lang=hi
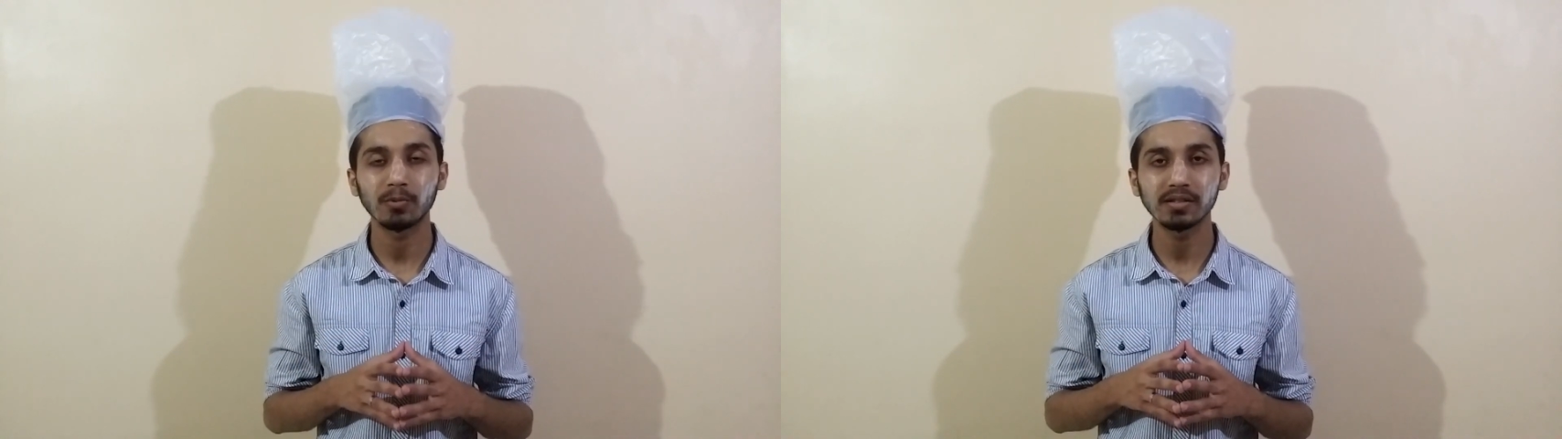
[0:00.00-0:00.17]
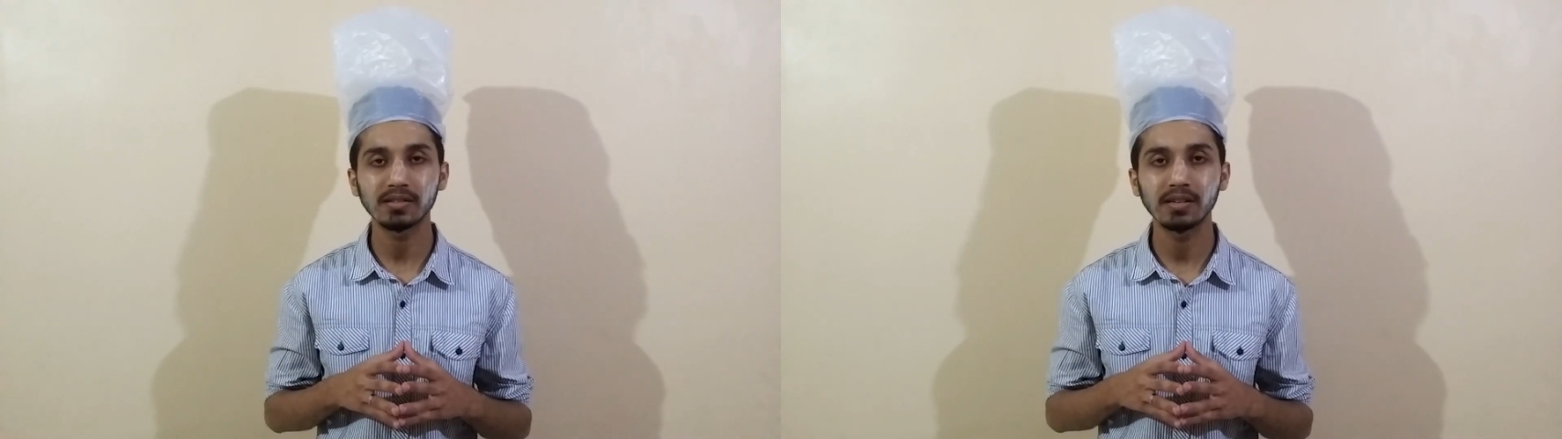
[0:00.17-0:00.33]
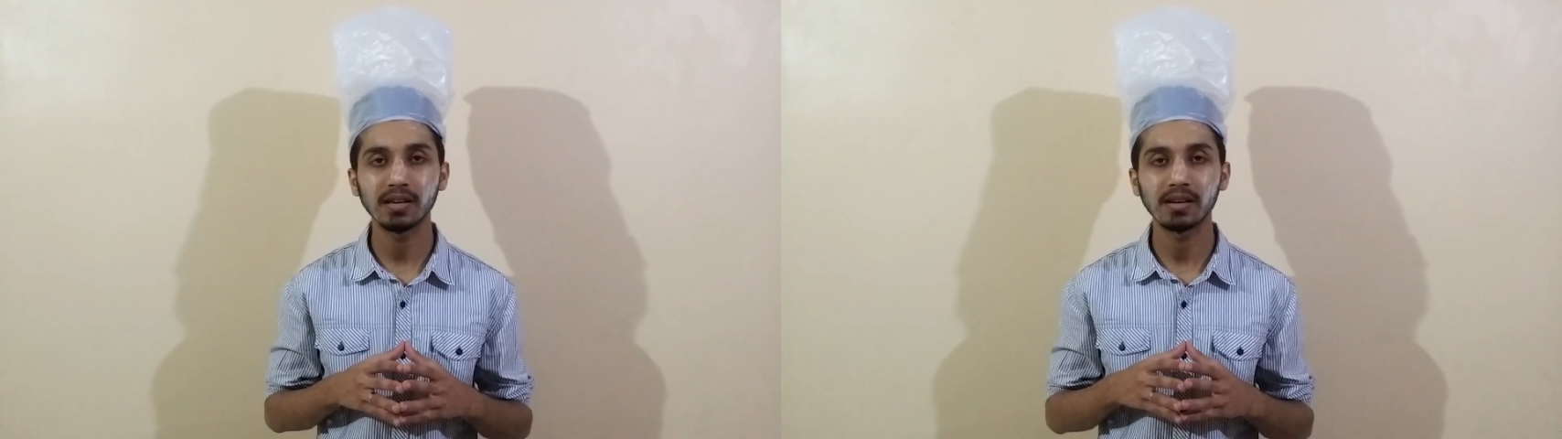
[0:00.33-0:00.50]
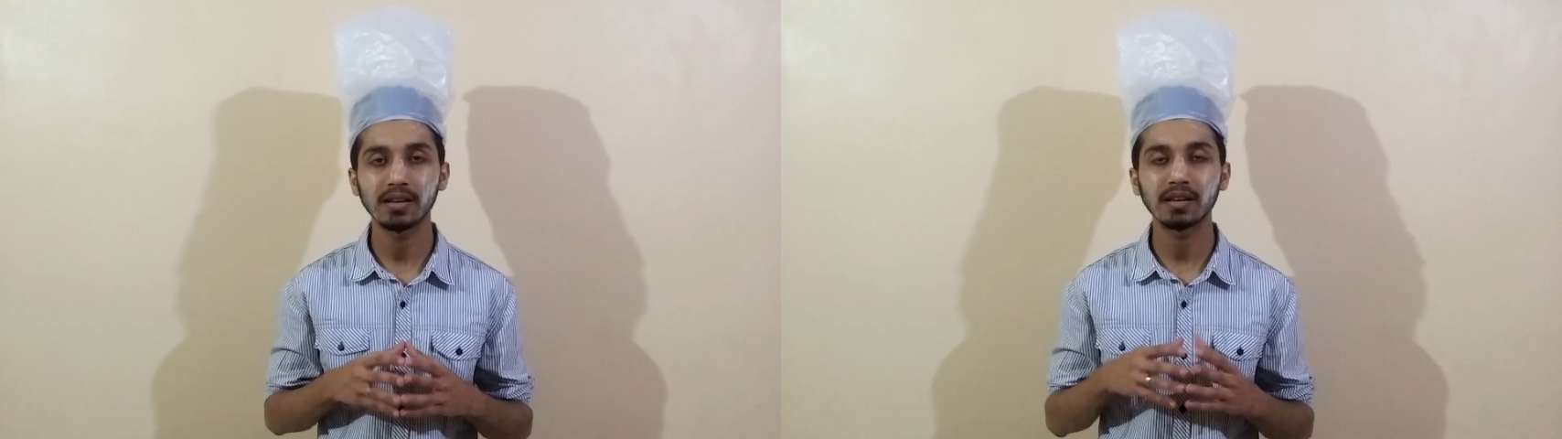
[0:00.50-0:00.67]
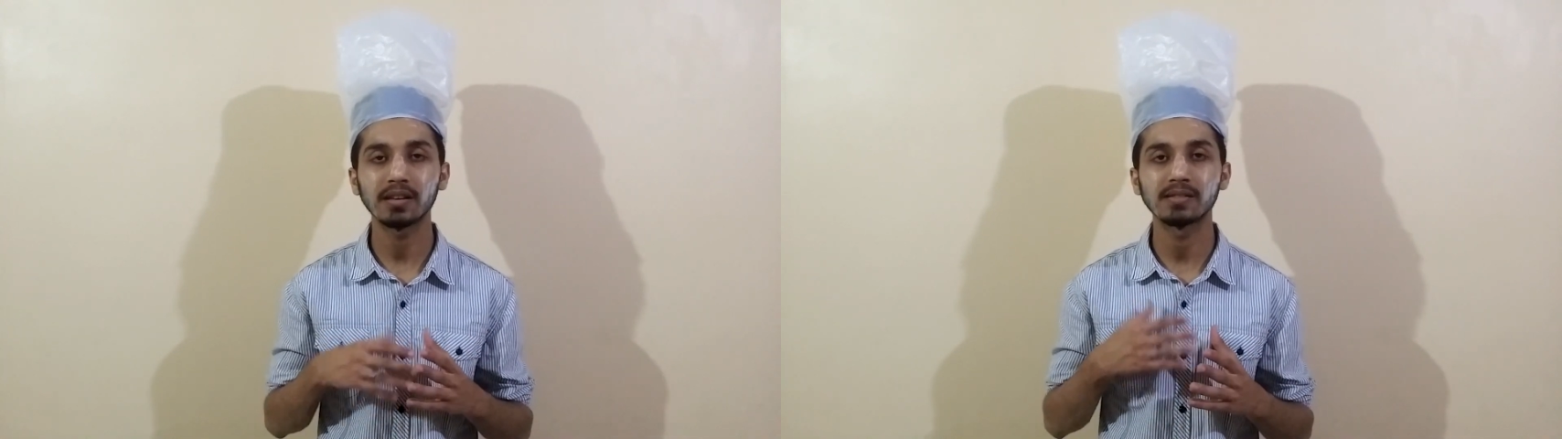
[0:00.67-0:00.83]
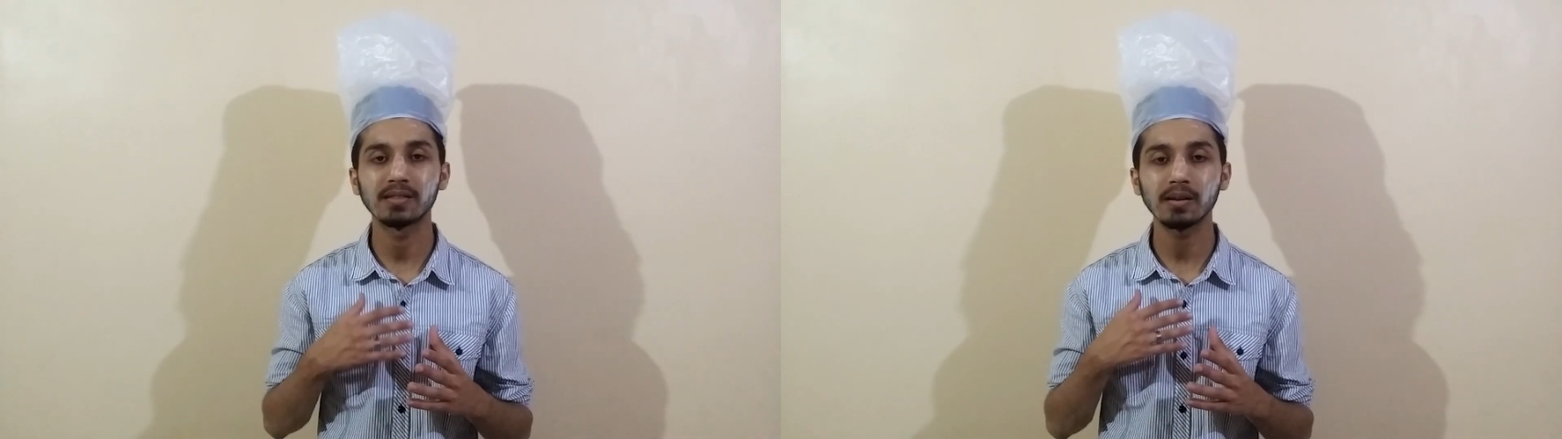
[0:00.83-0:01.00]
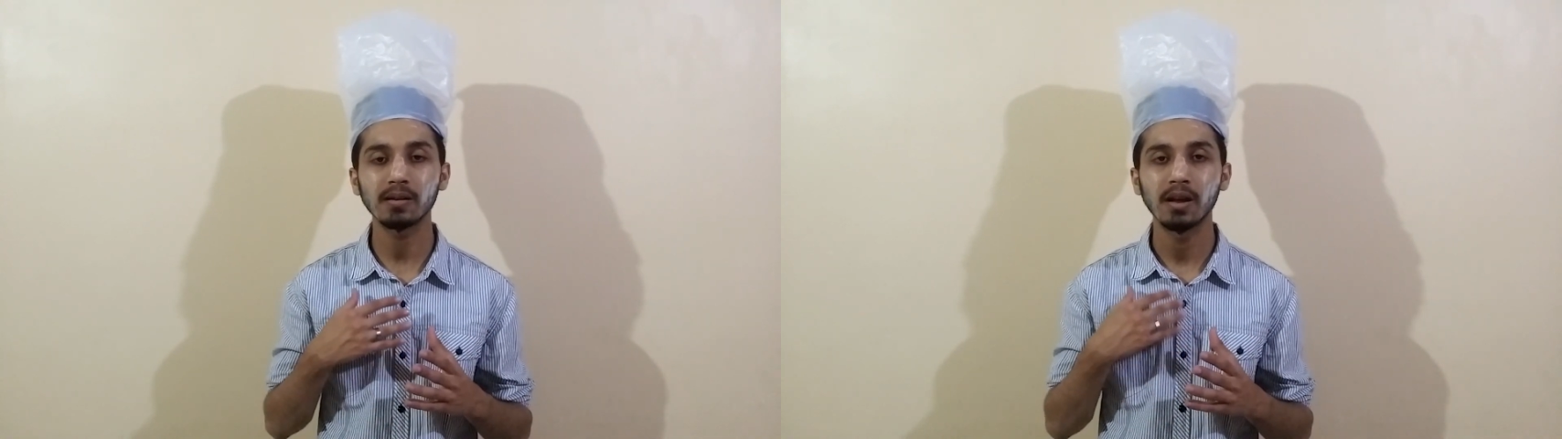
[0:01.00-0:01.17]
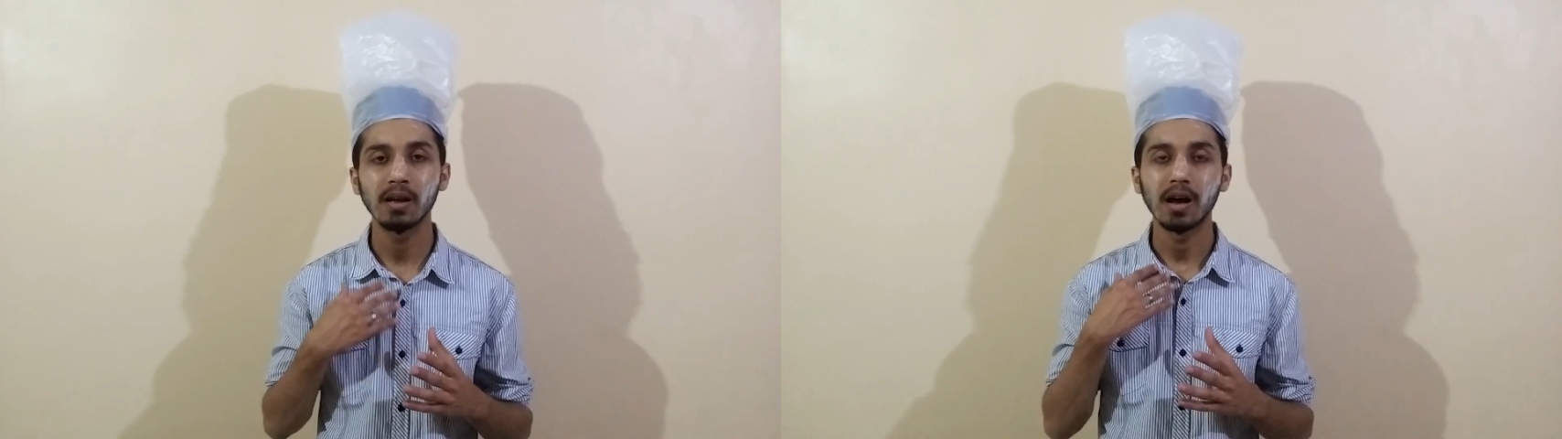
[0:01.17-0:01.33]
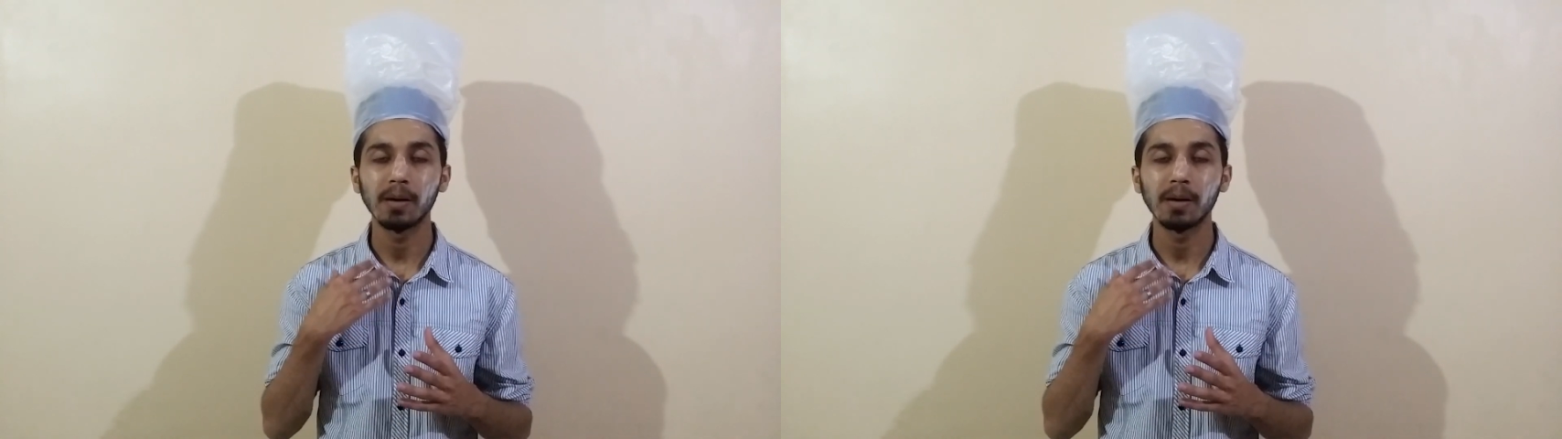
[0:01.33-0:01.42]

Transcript: रिक्वेस्ट किया है कि सर